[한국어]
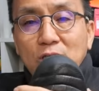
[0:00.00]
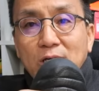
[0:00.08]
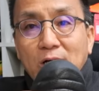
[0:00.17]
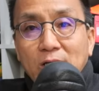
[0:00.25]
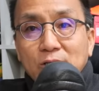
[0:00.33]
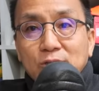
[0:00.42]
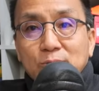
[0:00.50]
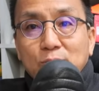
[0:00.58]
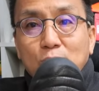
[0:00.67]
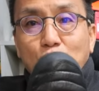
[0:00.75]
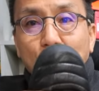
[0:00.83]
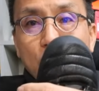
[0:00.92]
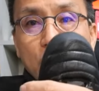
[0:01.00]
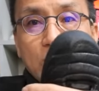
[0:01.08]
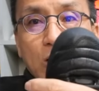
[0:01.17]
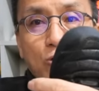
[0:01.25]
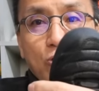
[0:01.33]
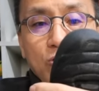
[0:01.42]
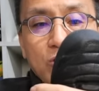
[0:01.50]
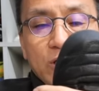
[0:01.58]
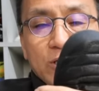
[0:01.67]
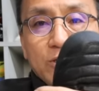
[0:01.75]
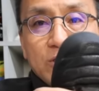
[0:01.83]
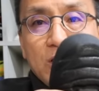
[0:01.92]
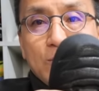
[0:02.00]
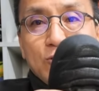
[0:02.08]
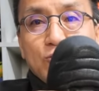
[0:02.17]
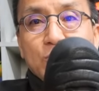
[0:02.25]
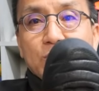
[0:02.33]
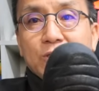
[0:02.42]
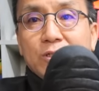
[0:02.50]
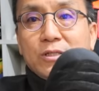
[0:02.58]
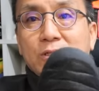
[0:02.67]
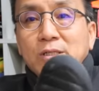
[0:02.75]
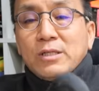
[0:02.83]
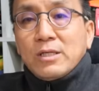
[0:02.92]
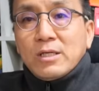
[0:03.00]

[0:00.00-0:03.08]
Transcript: 이하에서부터 여기를 딱 홀더해서 잡아주면서